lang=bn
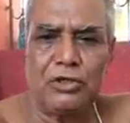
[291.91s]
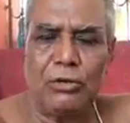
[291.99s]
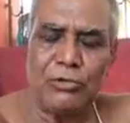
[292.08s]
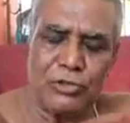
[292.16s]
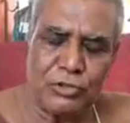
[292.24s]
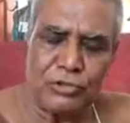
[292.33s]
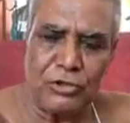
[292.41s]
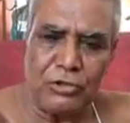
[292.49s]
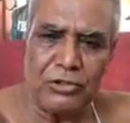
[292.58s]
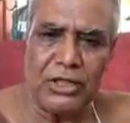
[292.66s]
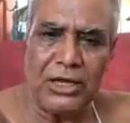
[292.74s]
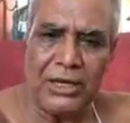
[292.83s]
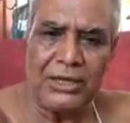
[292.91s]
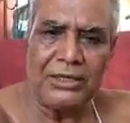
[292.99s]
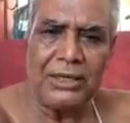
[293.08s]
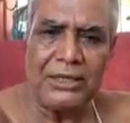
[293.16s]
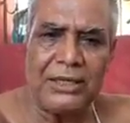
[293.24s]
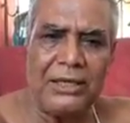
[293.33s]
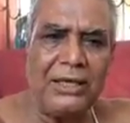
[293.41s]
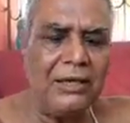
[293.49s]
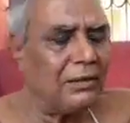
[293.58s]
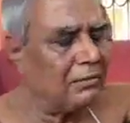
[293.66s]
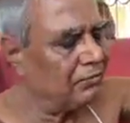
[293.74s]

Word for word: সমস্ত জলধারাটা গিয়ে